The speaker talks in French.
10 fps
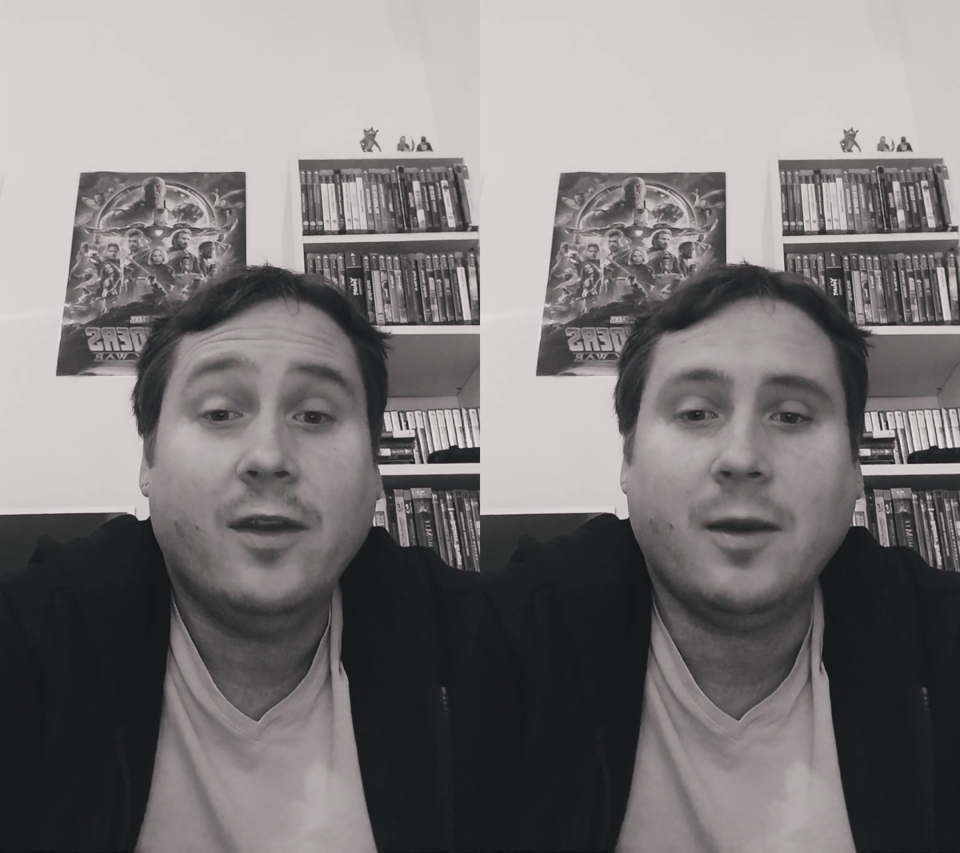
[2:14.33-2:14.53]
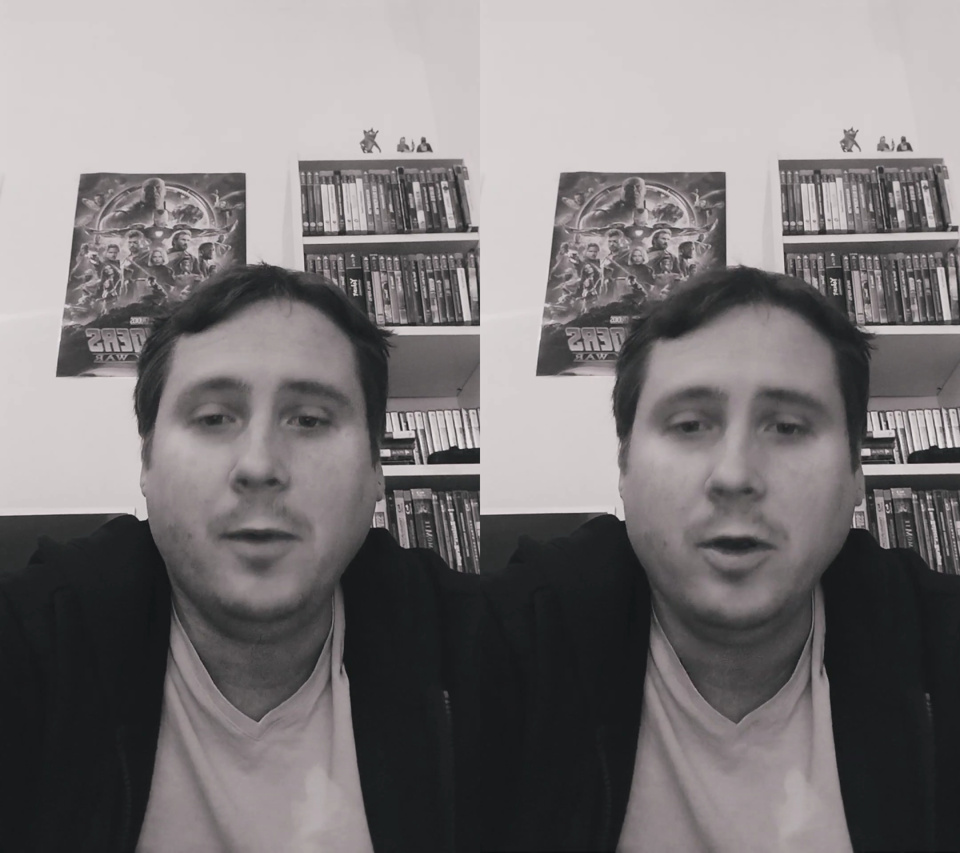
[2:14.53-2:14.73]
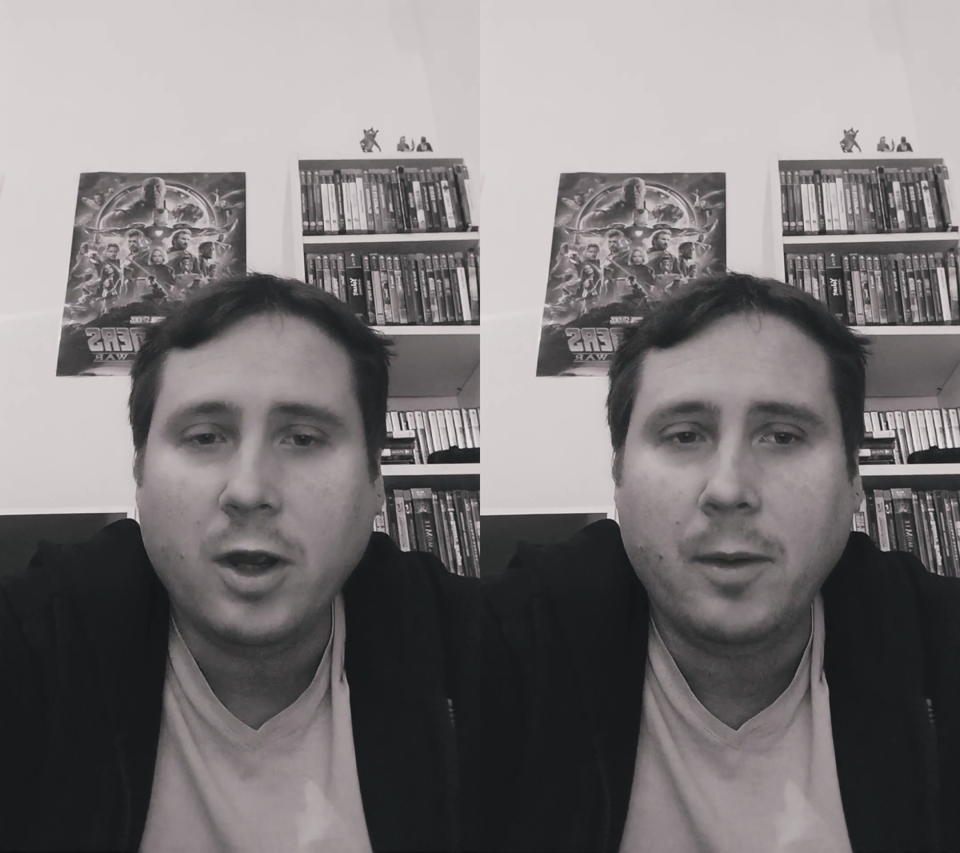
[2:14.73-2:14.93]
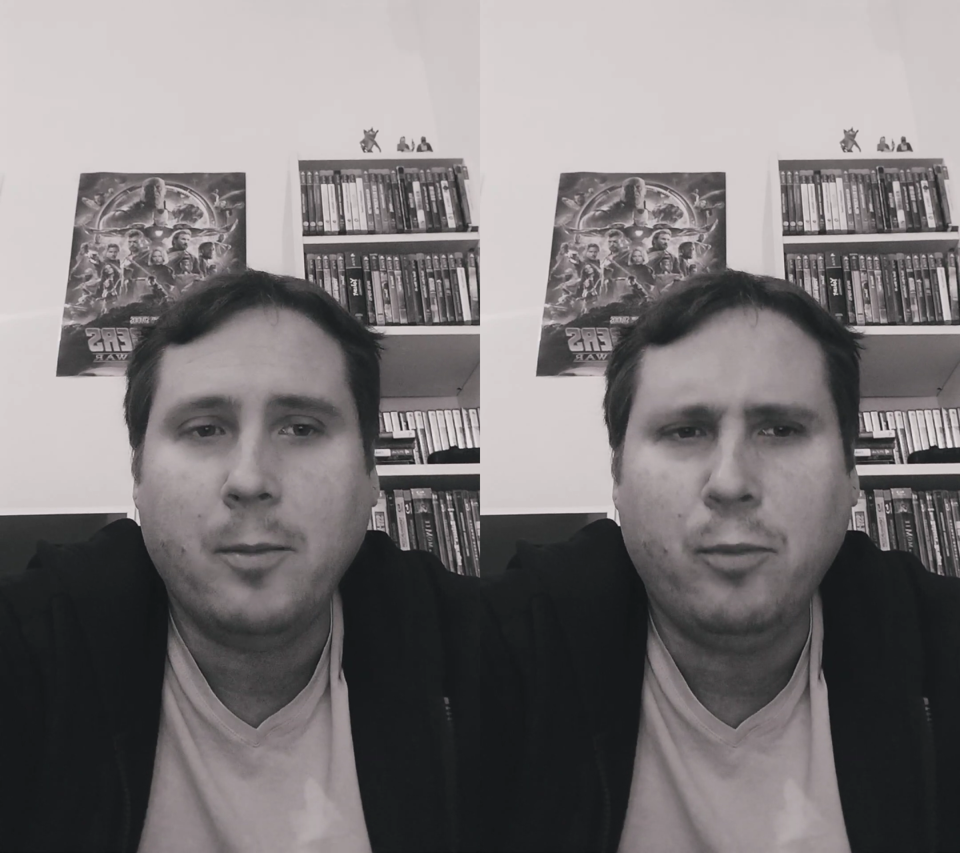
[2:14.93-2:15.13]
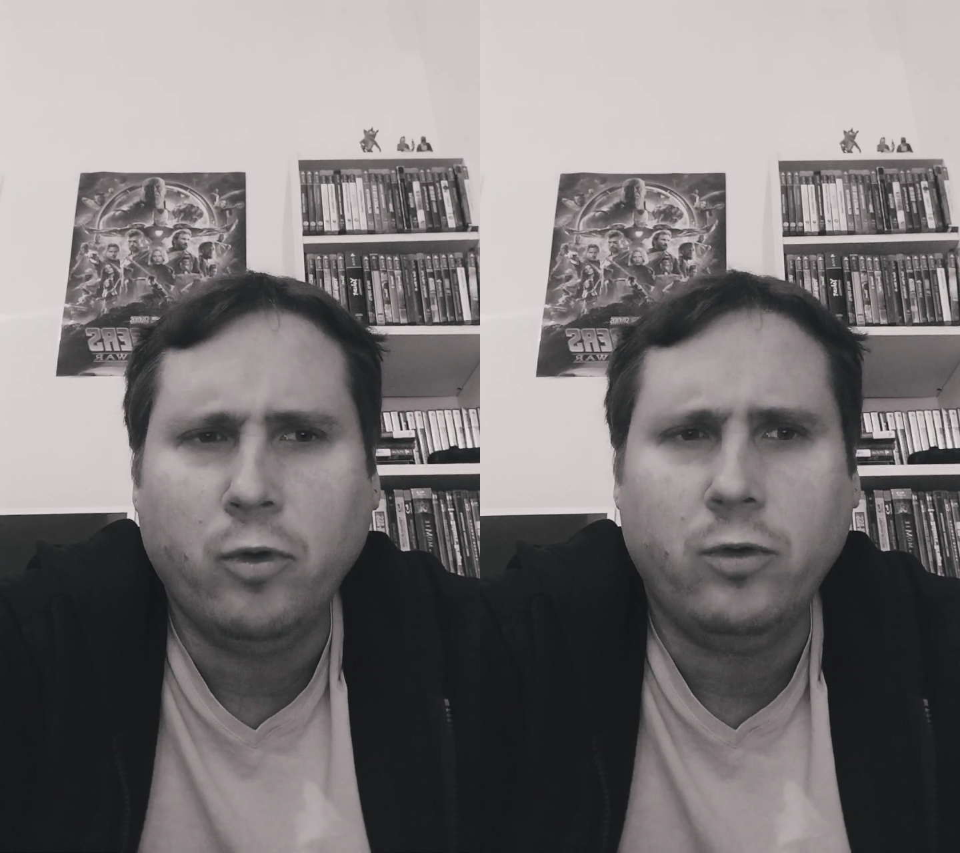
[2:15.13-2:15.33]
Ça manque quand
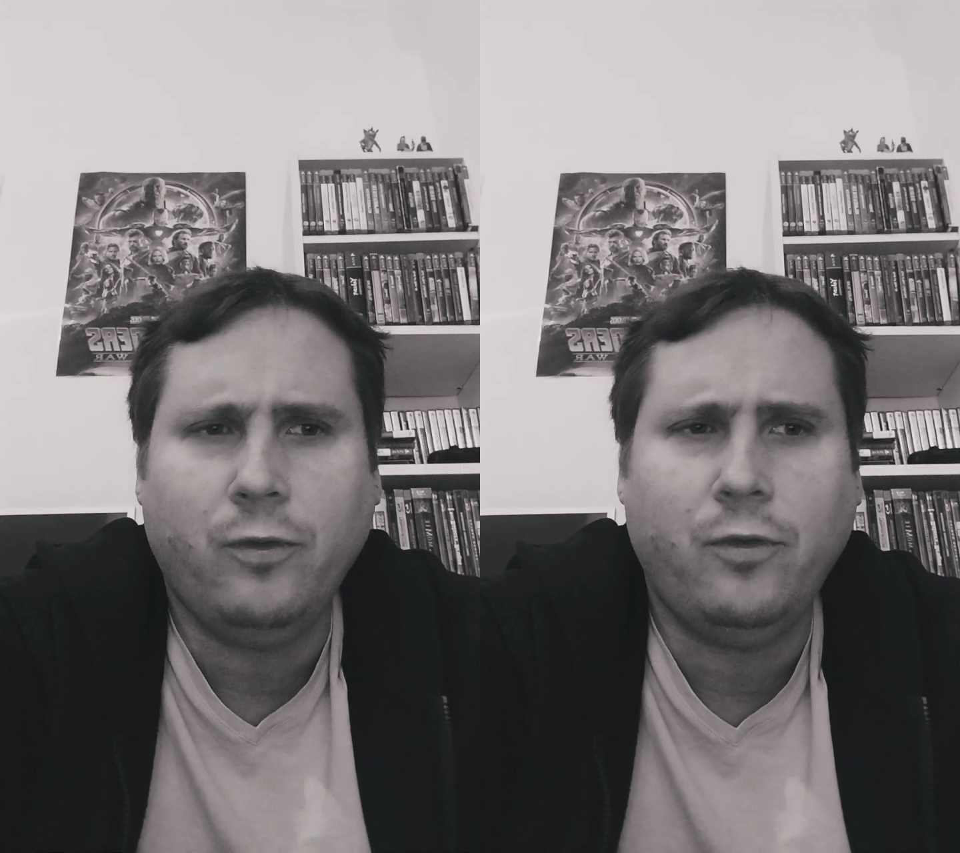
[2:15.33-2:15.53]
même beaucoup de